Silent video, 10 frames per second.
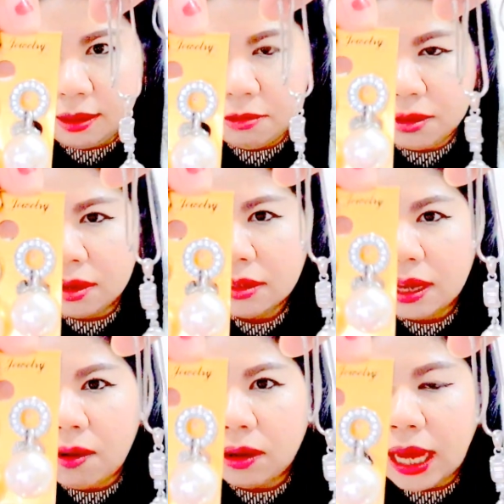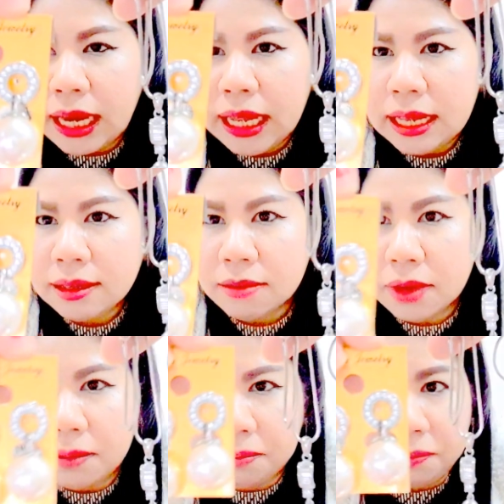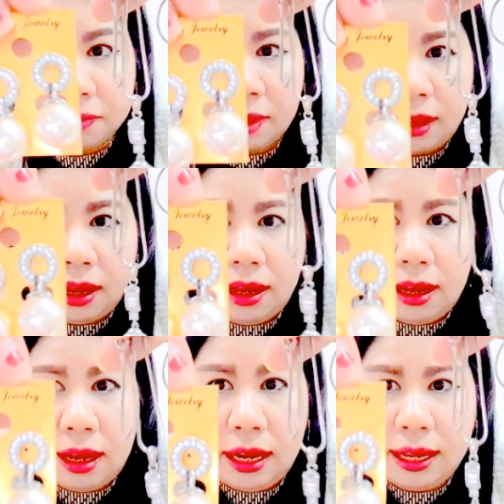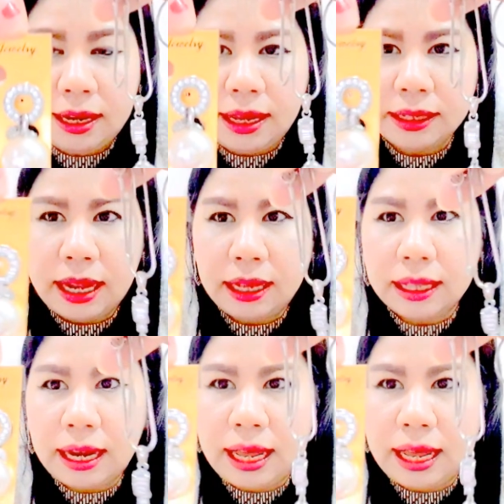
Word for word: คุณก็ใส่ออกงานได้เลยสำหรับอันเล็กๆน่ารักน่า